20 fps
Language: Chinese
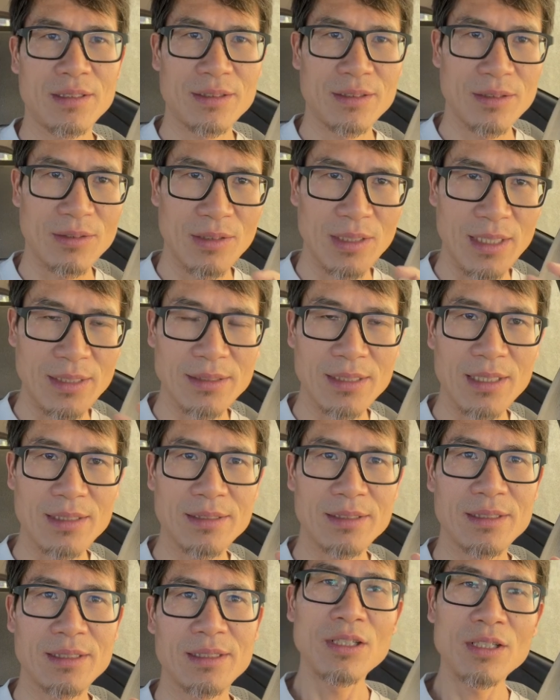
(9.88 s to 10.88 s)
有两场
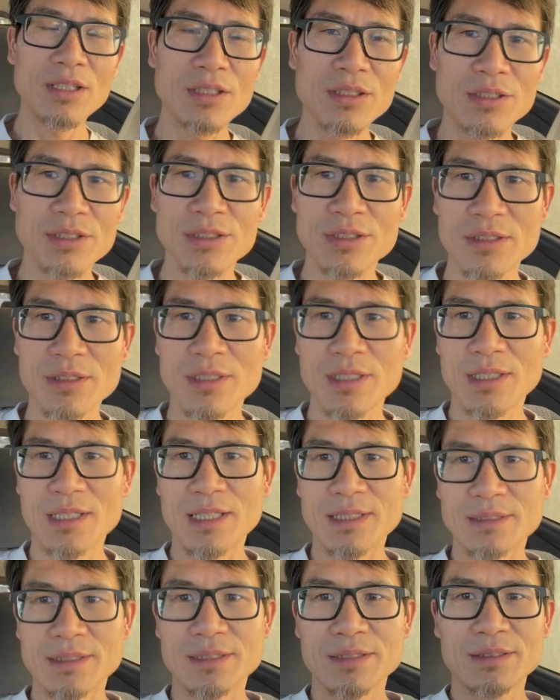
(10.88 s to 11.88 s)
戏，各试了两
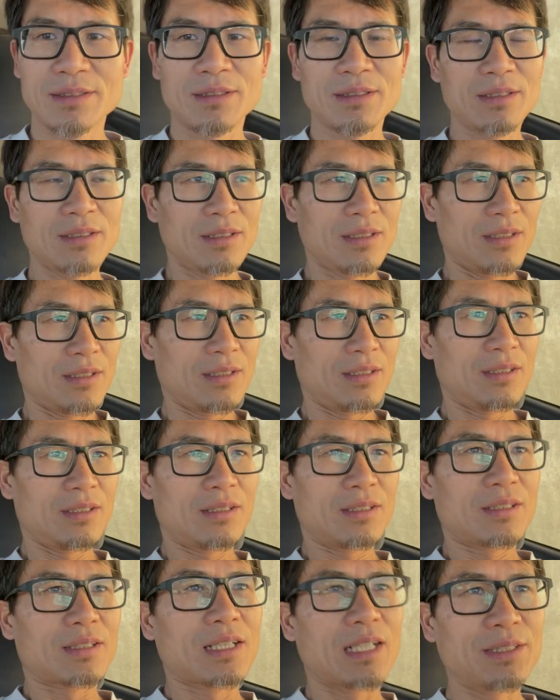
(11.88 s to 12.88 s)
次，
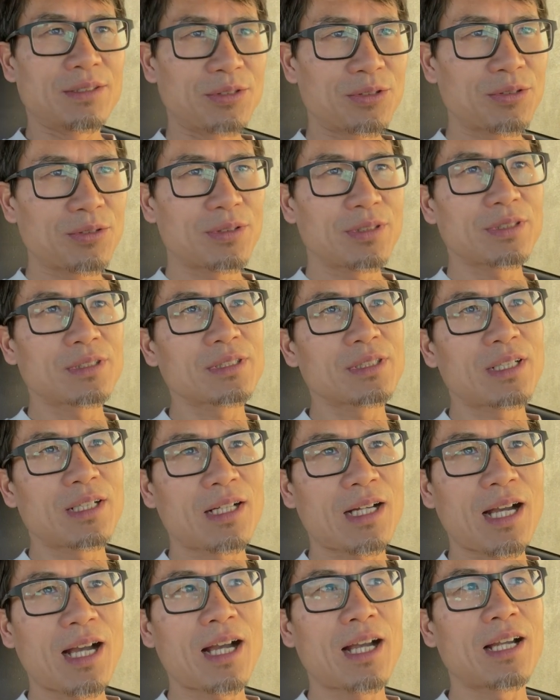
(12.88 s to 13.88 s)
感觉上
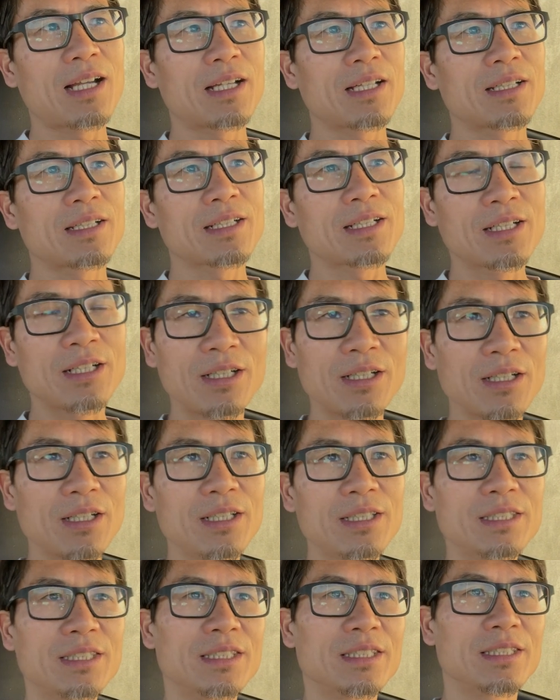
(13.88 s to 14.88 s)
还
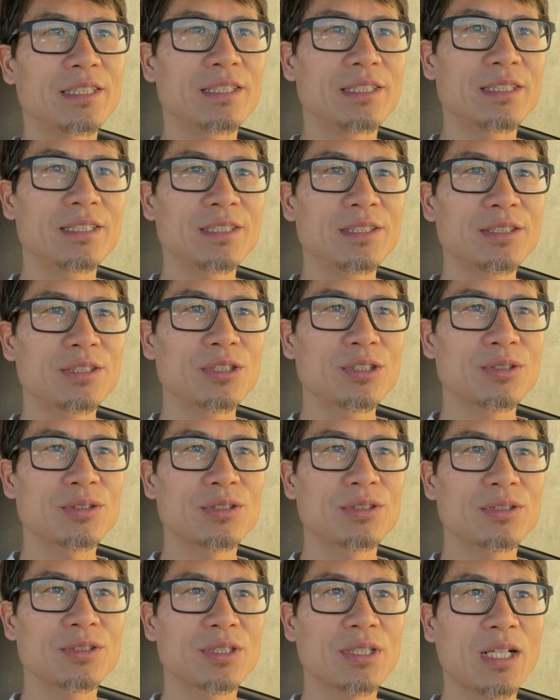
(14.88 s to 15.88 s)
可以，就
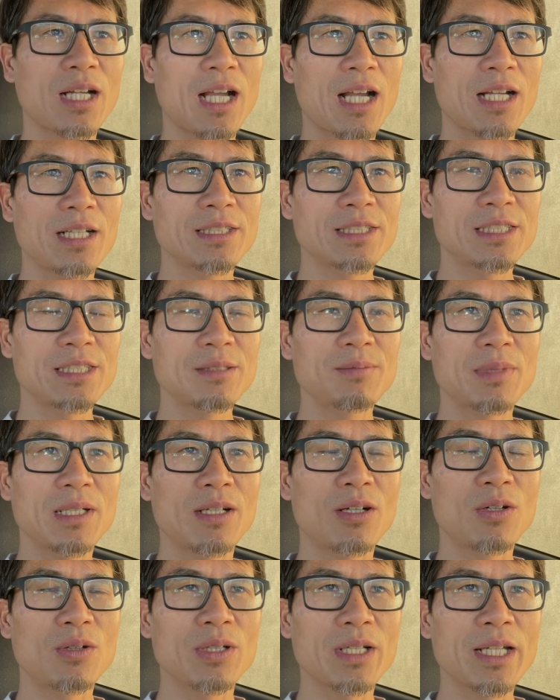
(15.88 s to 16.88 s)
是还基本
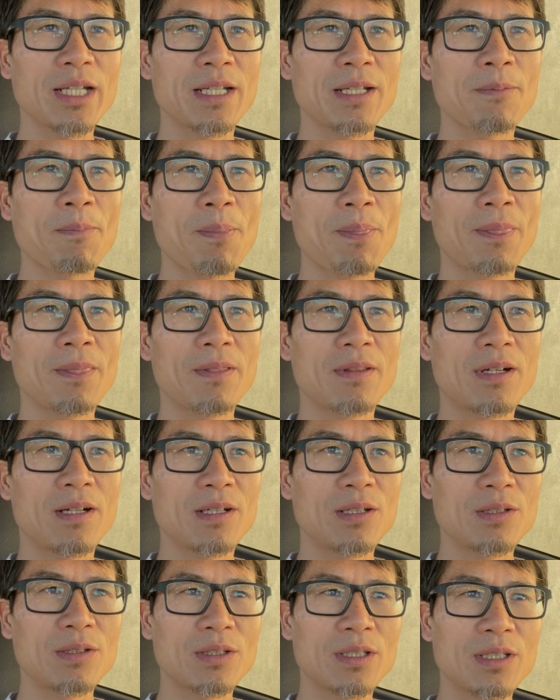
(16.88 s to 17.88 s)
OK。然
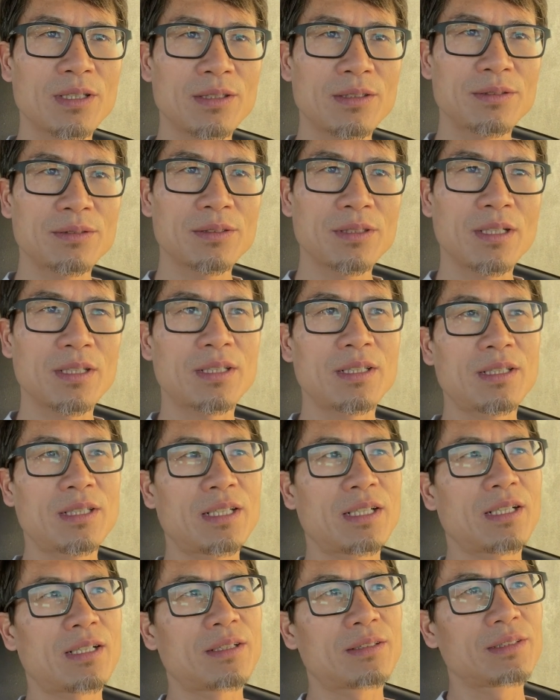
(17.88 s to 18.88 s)
后跟导演
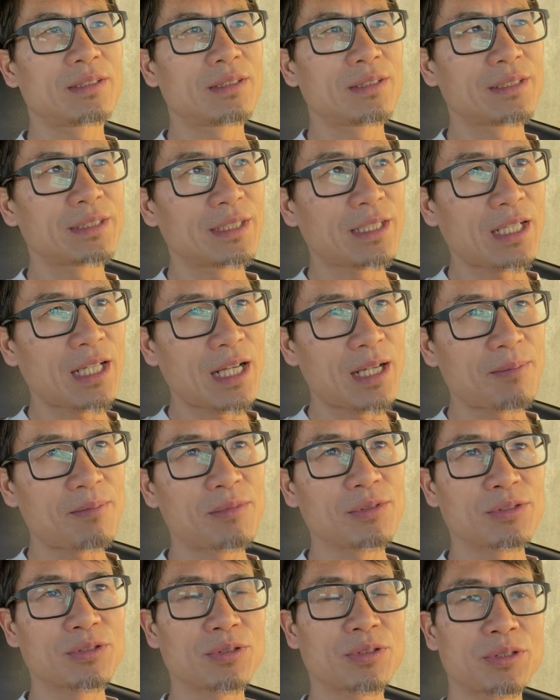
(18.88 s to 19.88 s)
聊的也还
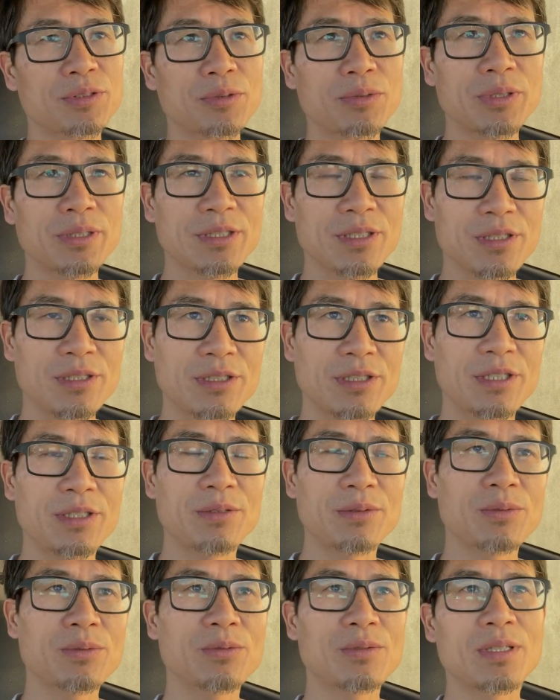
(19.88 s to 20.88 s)
不错，对这个人
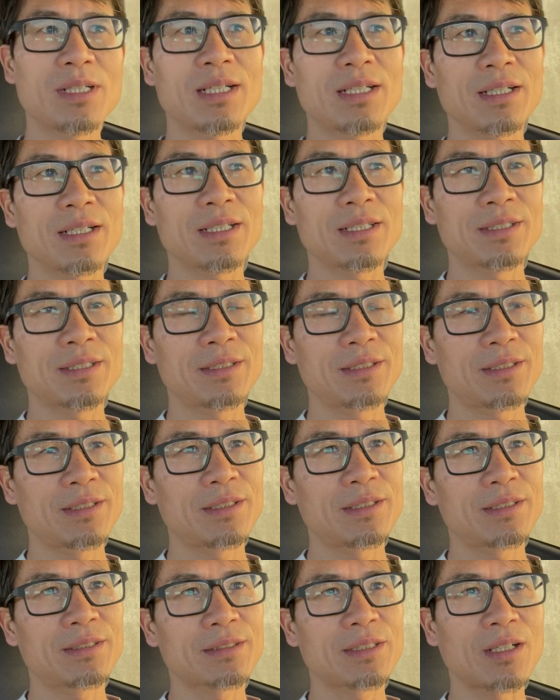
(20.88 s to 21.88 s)
物啊
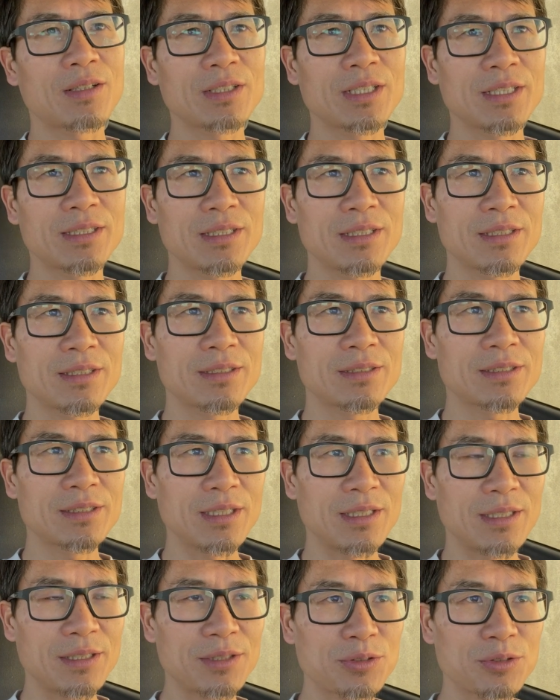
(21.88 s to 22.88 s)
和导演的
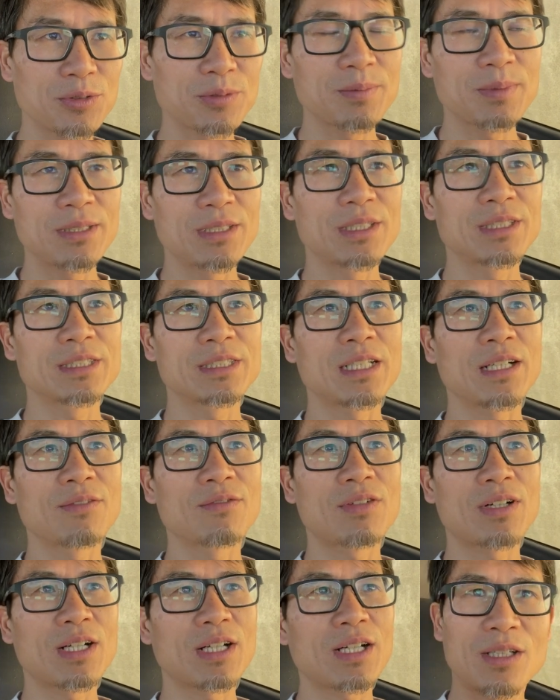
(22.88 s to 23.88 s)
整个剧本的想
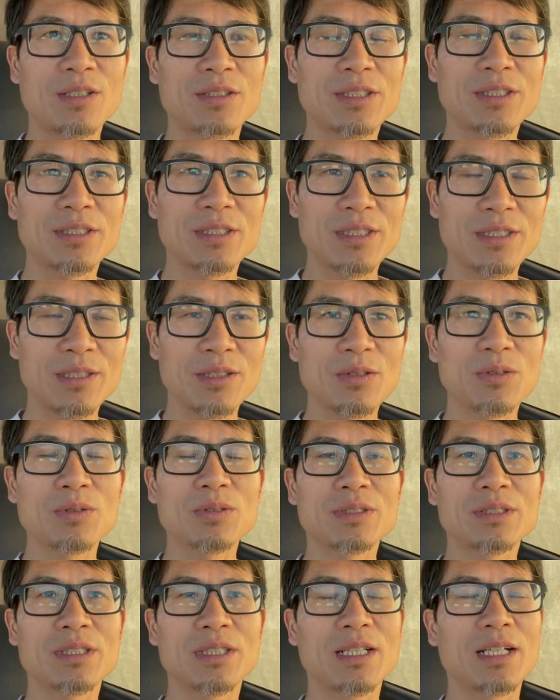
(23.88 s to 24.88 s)
法，audition 的过
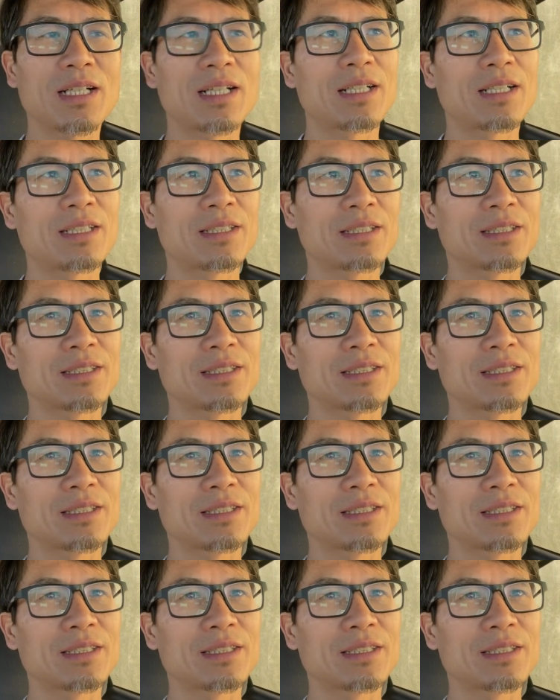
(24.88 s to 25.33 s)
程还